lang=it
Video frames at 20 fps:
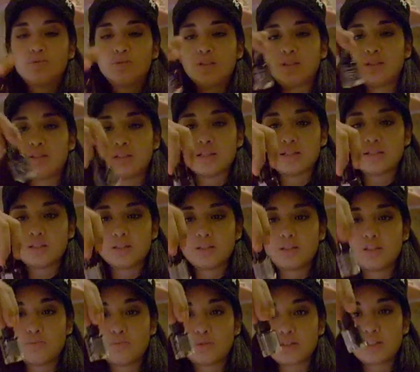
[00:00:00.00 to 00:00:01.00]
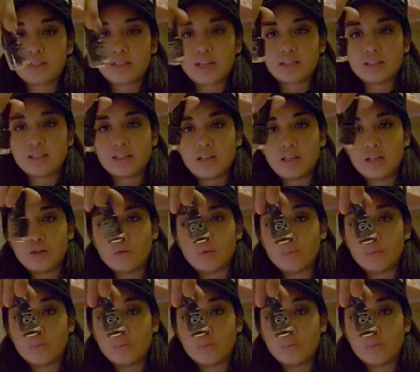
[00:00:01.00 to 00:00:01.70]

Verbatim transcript: potesse ci possa essere in